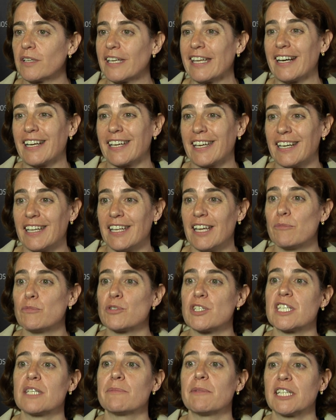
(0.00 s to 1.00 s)
que requería
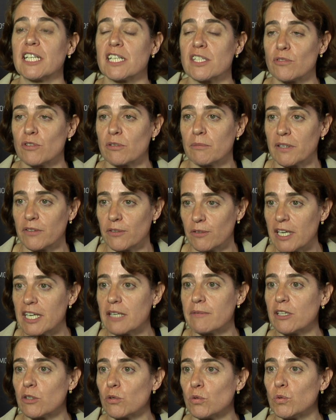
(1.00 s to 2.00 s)
muchísima transformación a
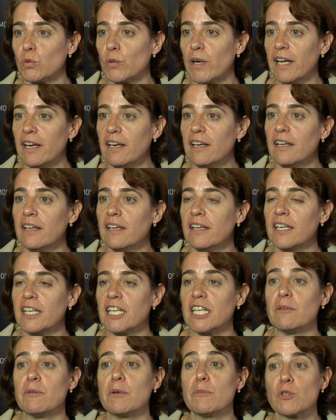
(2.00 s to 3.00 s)
nivel cultural
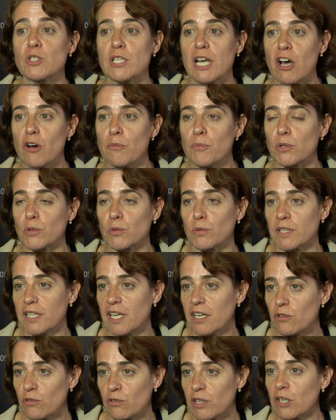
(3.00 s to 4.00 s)
y vimos la
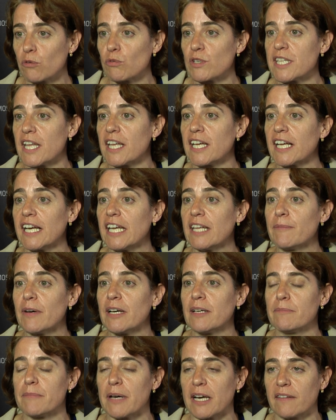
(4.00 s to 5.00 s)
oportunidad con una encuesta de
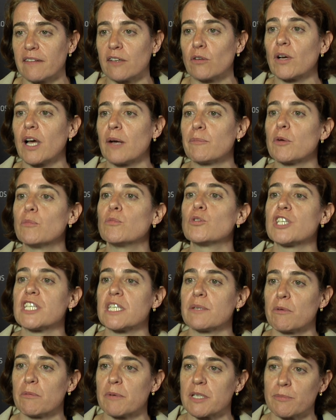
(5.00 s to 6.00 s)
clima para hacer un cambio
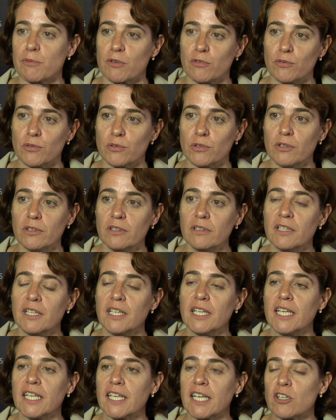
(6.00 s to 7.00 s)
muchísimo más profundo
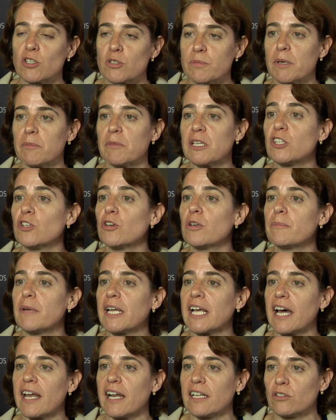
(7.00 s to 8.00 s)
que nos permitió
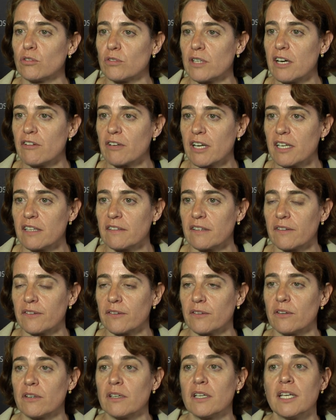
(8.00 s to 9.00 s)
implicar a toda la
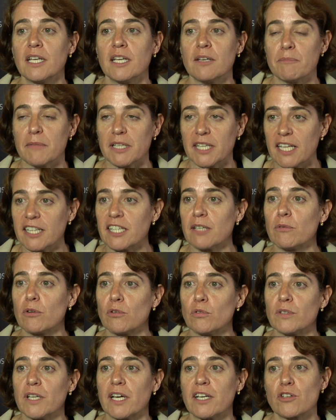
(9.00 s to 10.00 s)
organización mediante
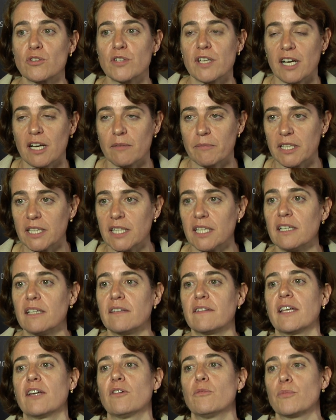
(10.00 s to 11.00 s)
voluntarios y realmente
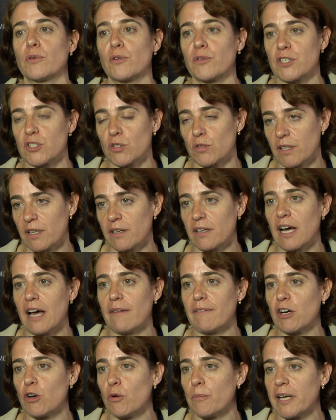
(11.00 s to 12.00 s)
iniciar un proceso de
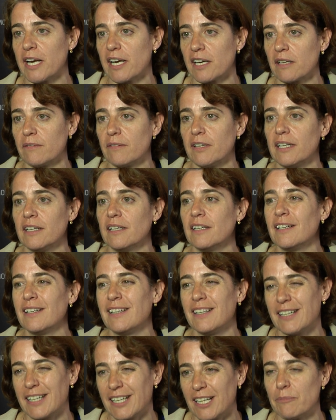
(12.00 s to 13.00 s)
abajo para arriba
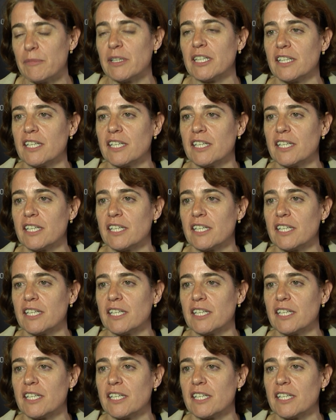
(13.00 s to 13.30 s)
realmente